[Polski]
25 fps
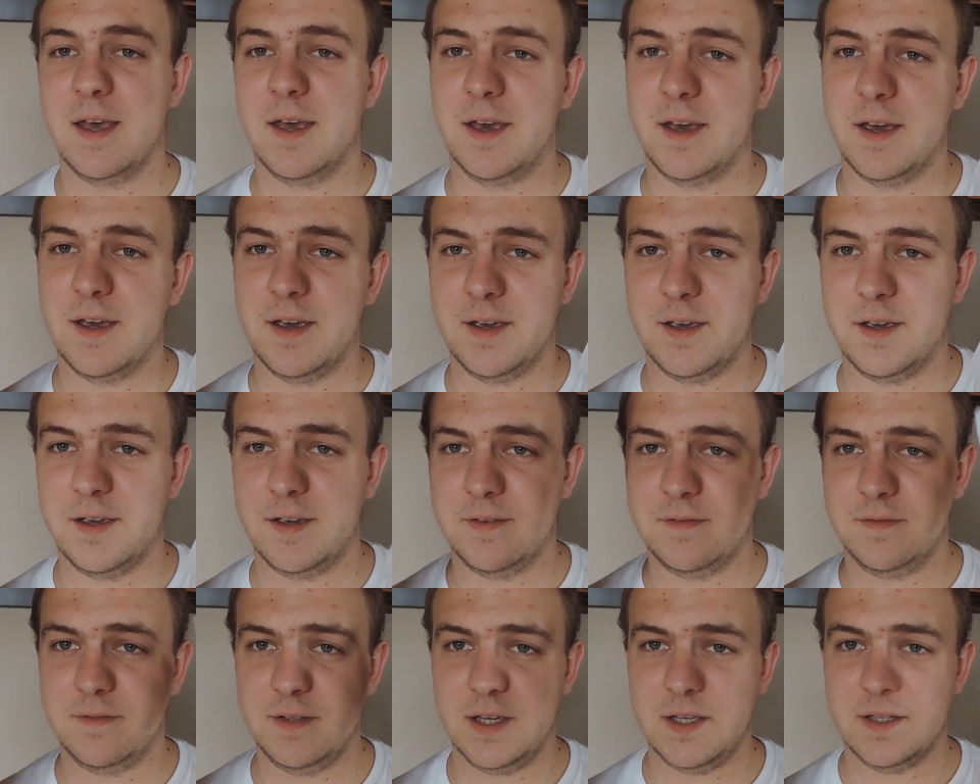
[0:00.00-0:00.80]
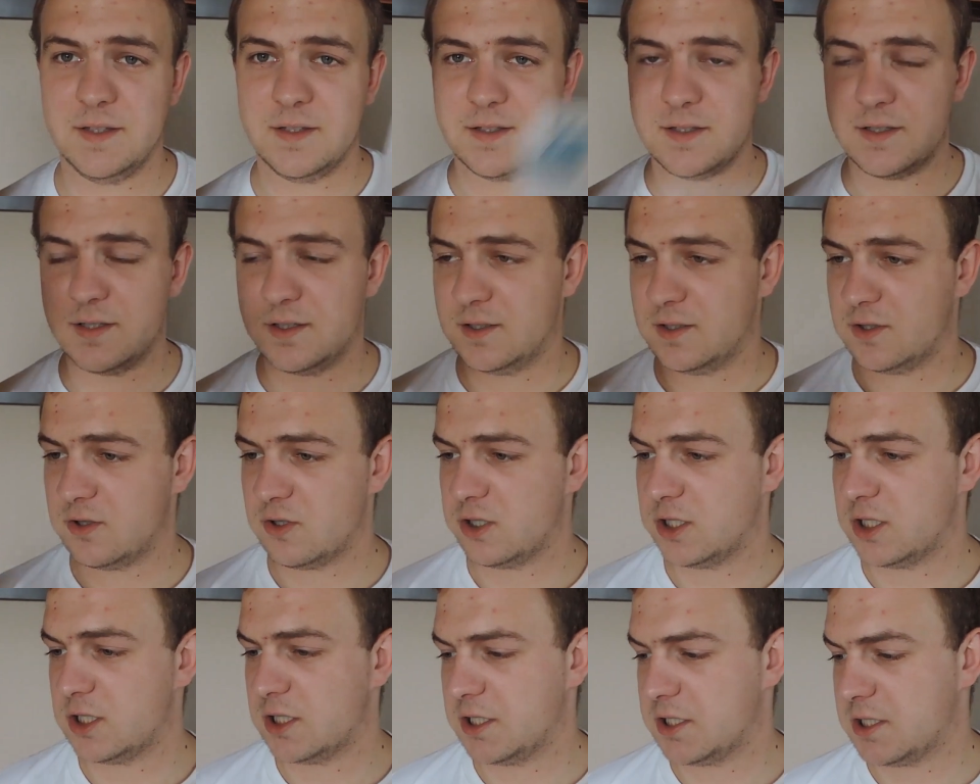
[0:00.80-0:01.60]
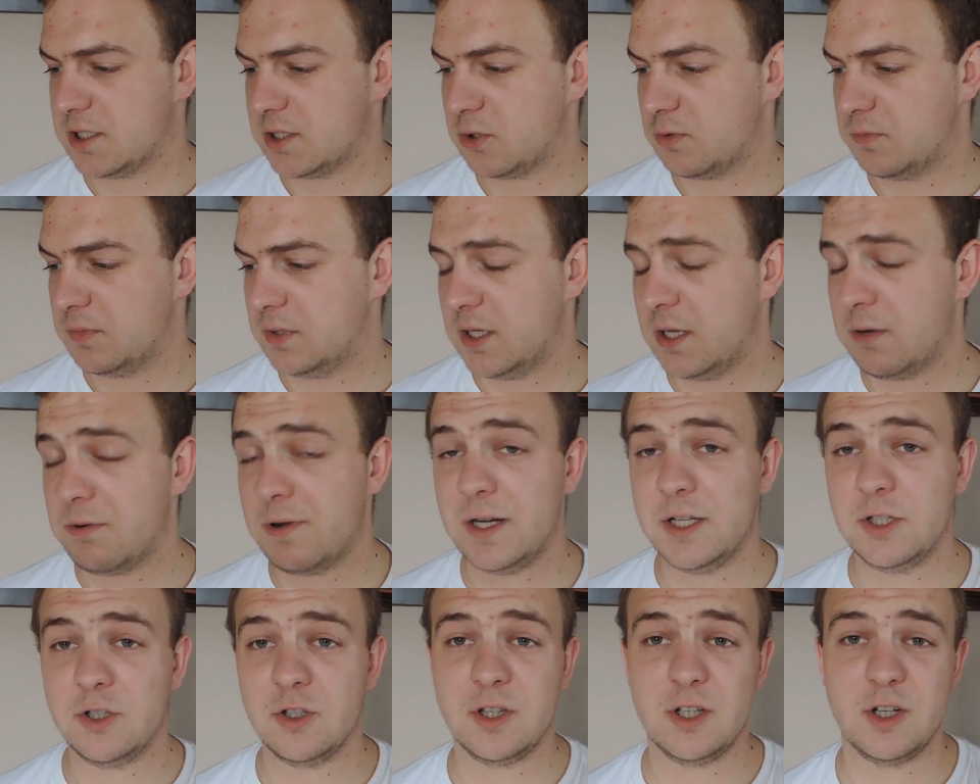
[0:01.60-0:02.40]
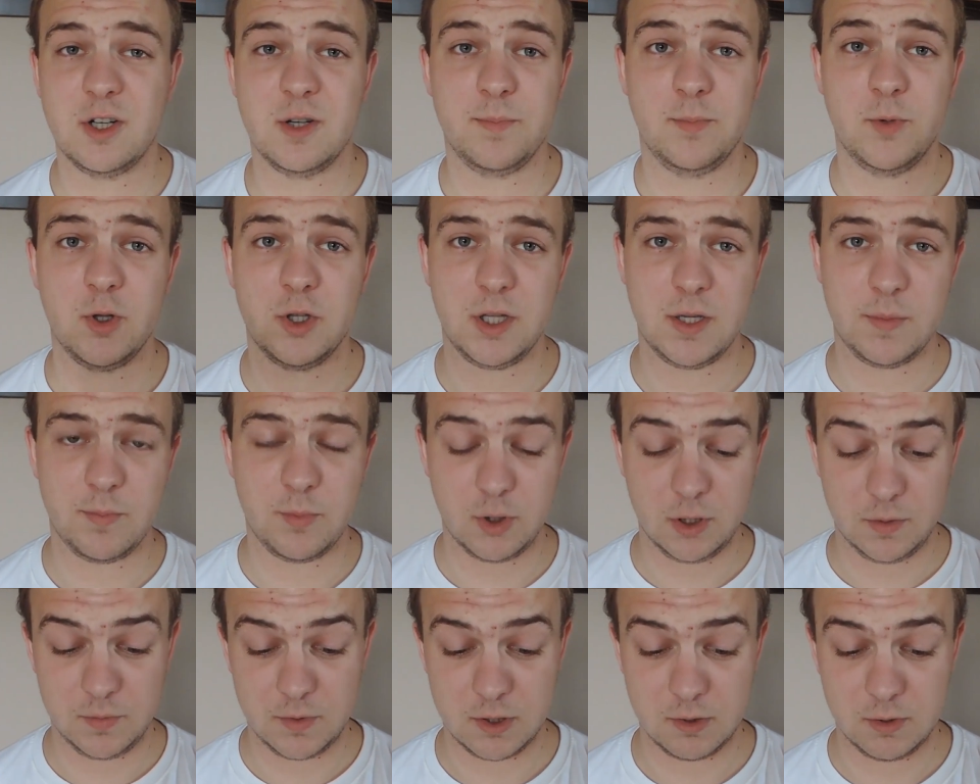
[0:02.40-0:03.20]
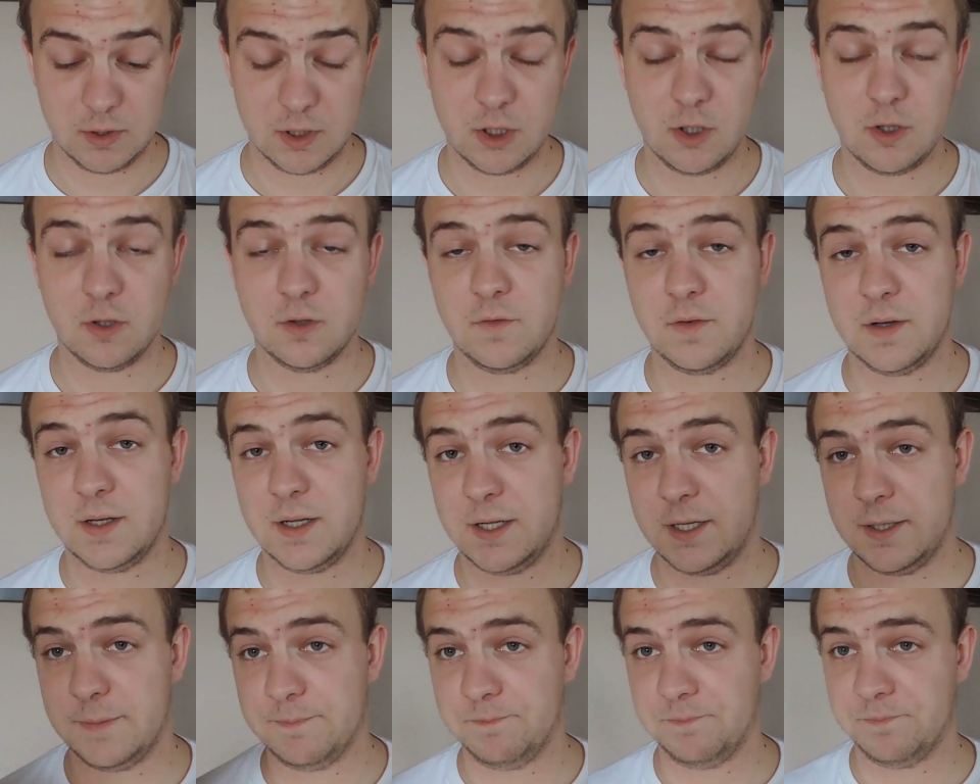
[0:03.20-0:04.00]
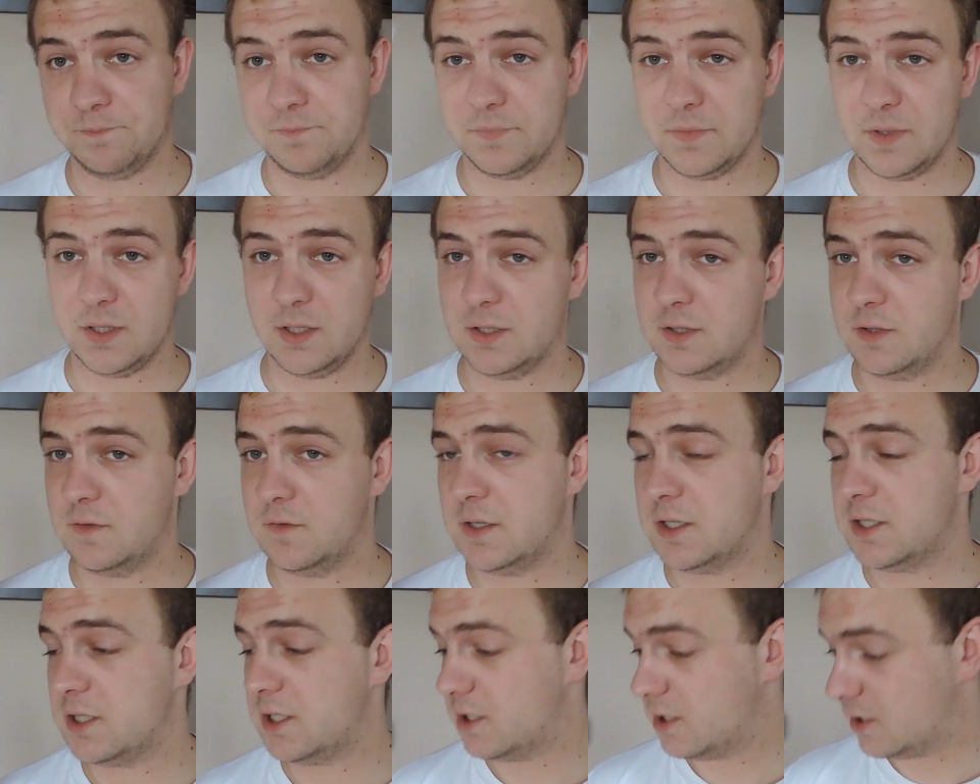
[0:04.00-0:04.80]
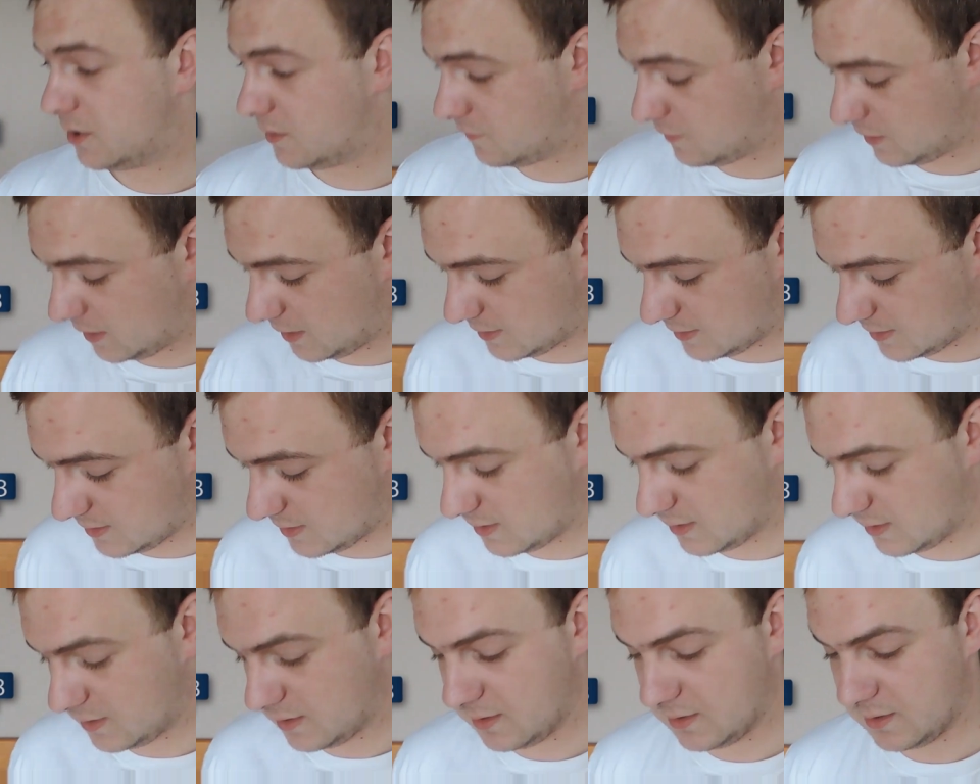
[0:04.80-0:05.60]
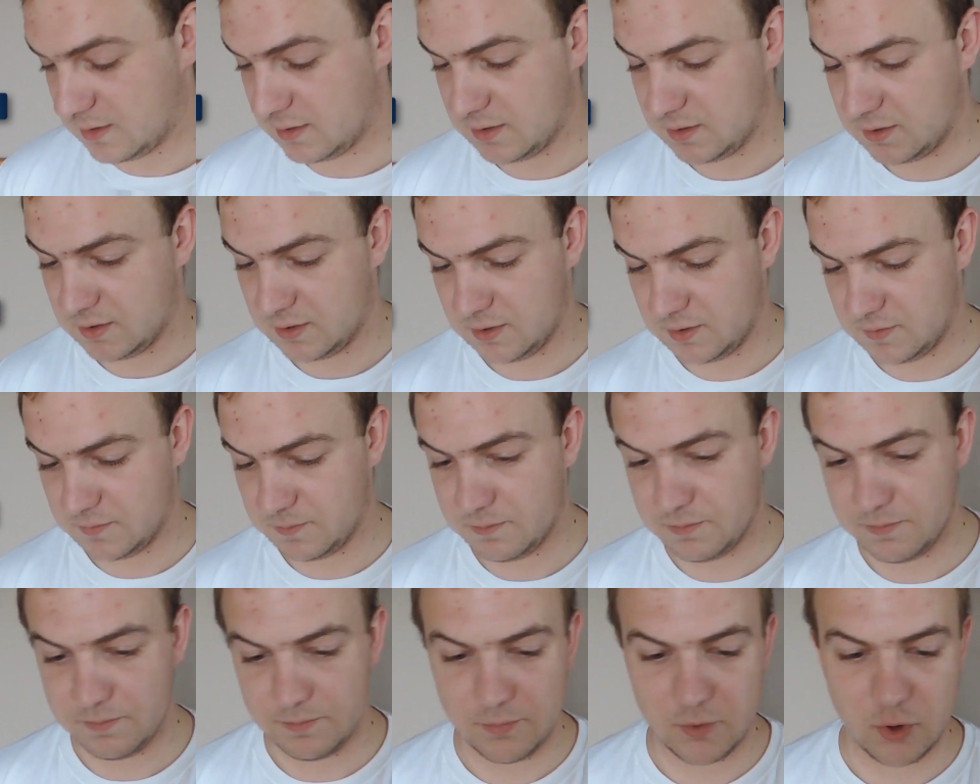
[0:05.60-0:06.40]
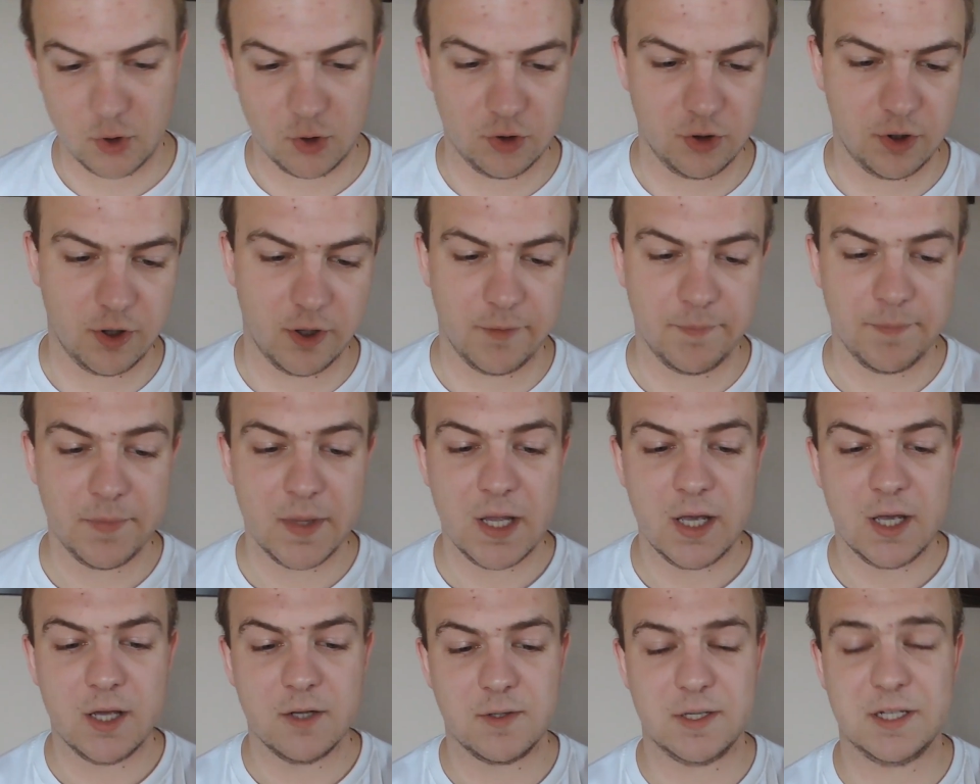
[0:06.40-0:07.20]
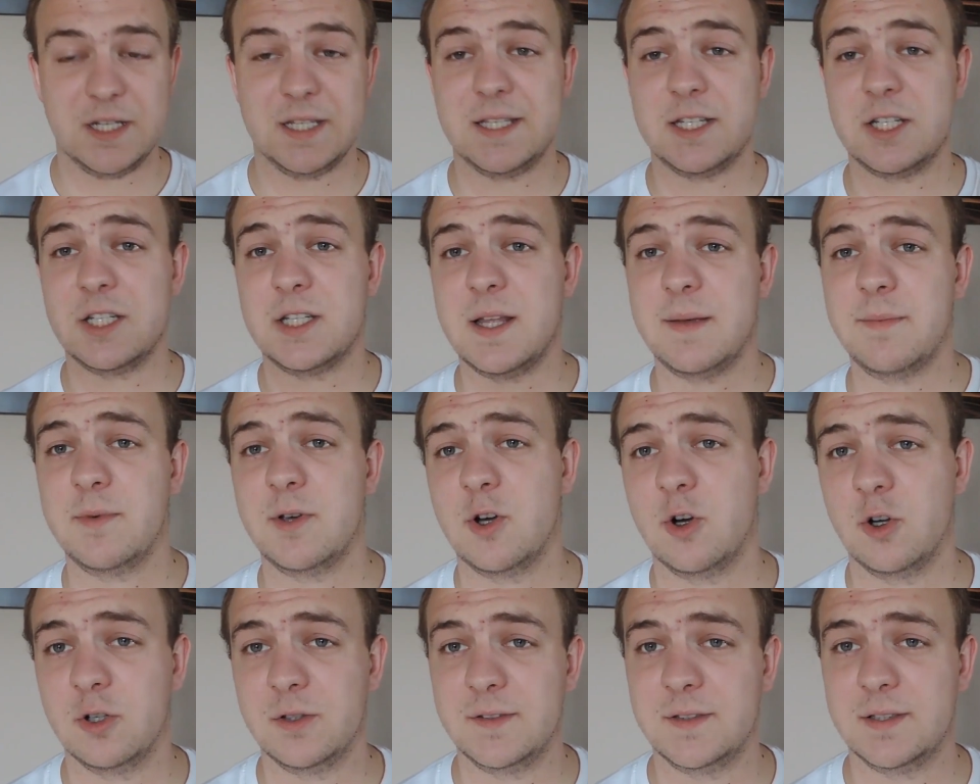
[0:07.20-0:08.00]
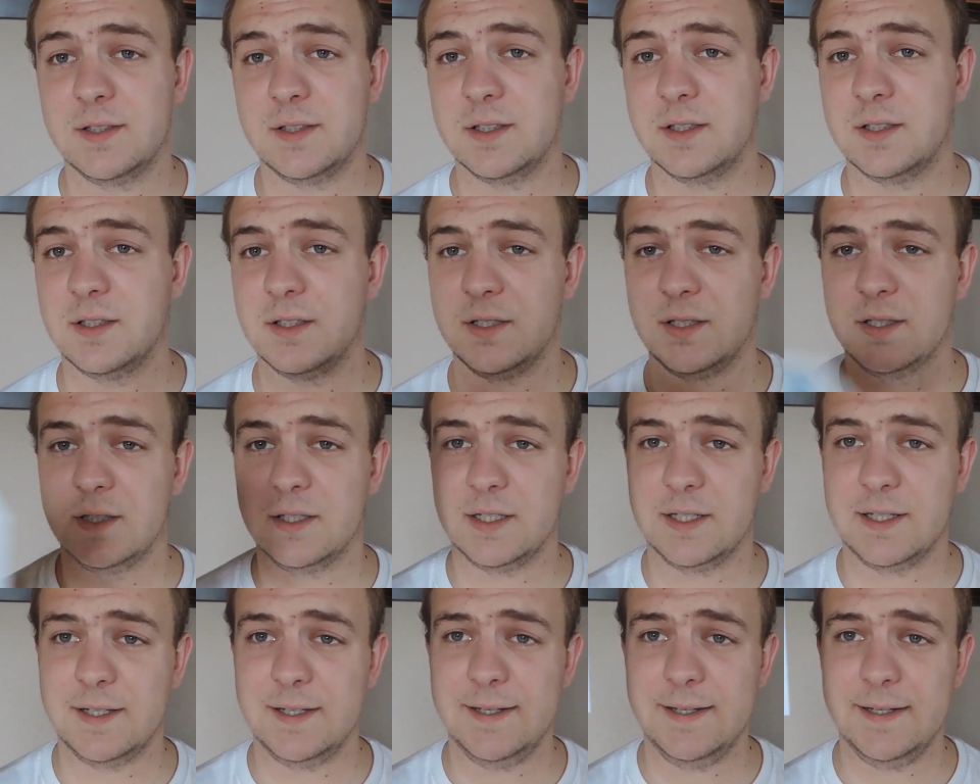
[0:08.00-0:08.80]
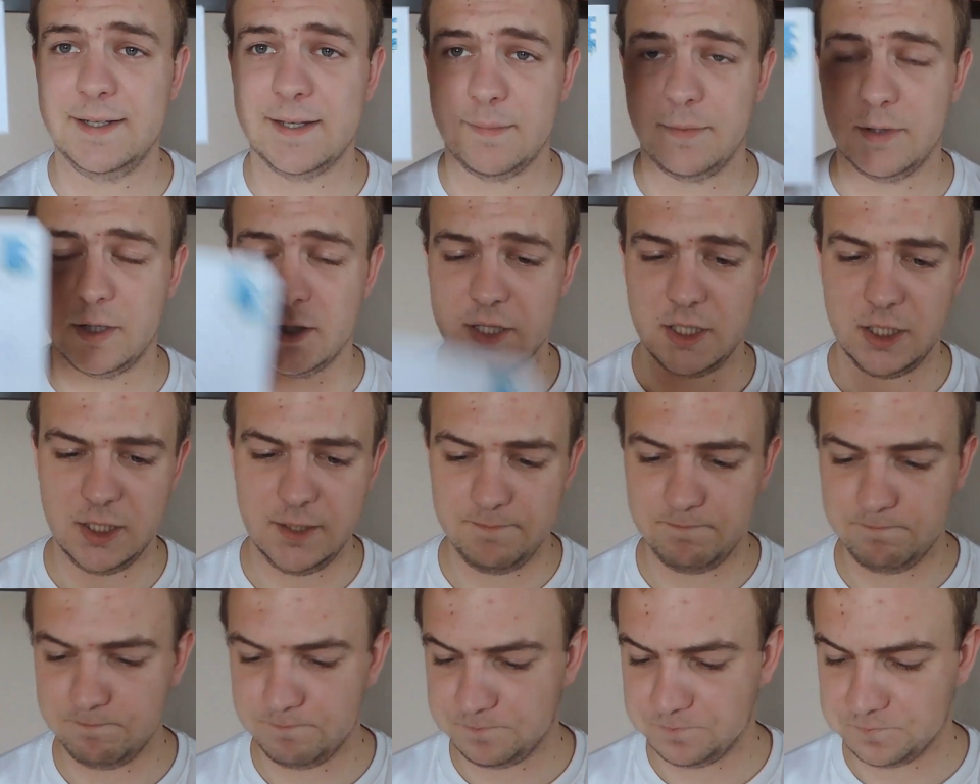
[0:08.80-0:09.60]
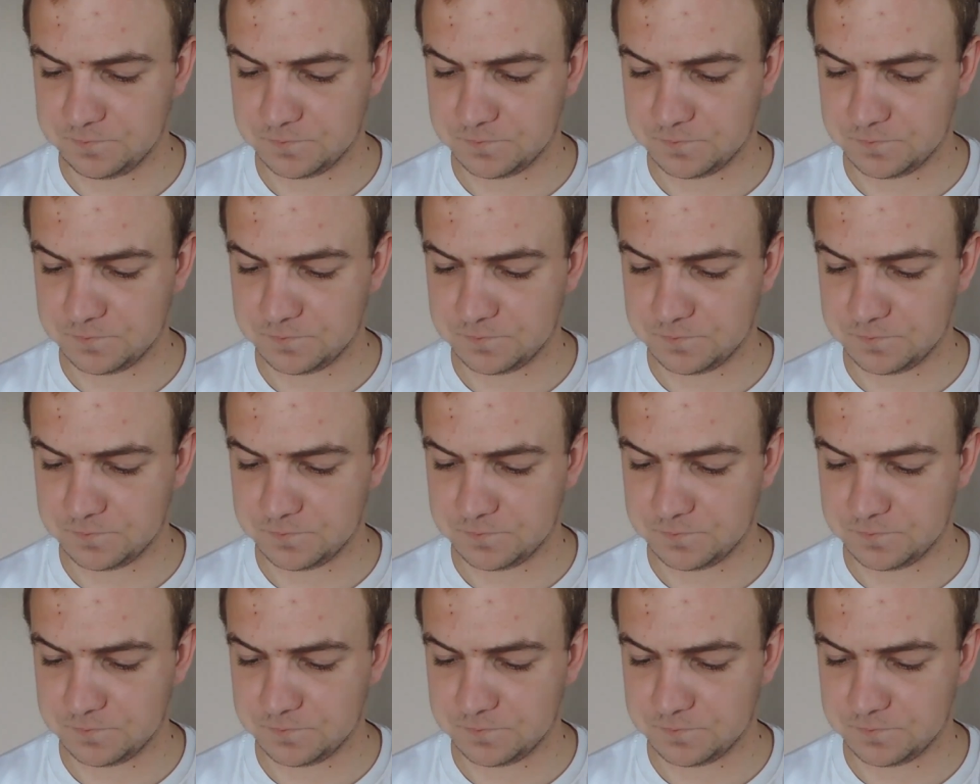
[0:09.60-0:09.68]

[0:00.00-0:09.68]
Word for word: E, więc e, troszeczkę czasu minęło, ale do, tego, do tej pory przeszły tylko dwa, mm, dwie rzeczy, więc e, trudno. Słuchajcie, zaczynamy od e, Gabrysi.